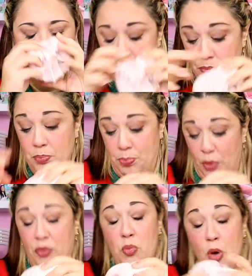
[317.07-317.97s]
Il
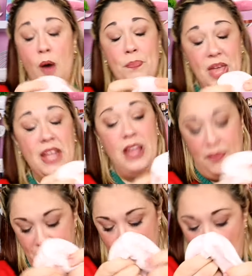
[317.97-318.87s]
profumo è
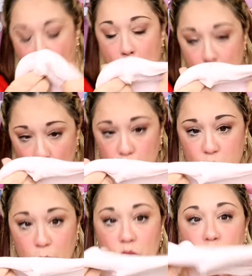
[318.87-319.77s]
davvero
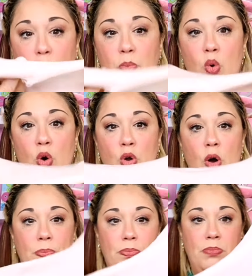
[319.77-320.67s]
molto molto
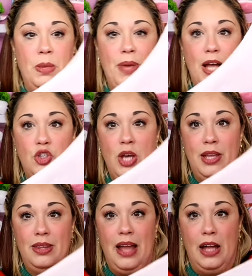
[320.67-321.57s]
buono, mi
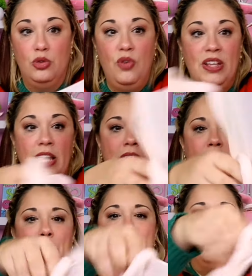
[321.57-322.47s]
piace tanto, vedete
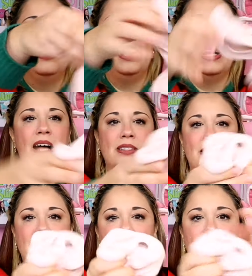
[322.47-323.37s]
la base
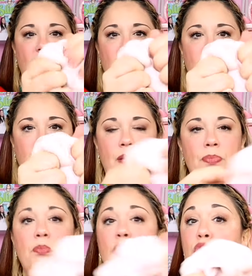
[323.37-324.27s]
ragazzi,
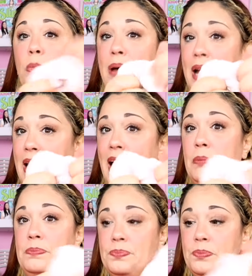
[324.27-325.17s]
molto
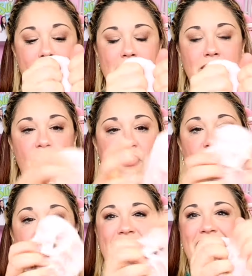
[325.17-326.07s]
bella, base
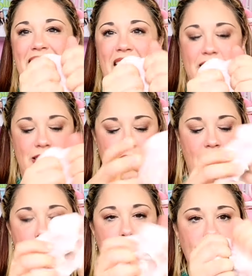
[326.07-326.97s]

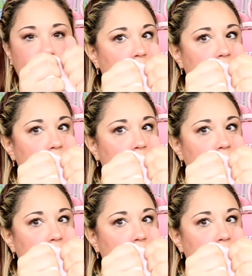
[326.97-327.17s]
fantastica.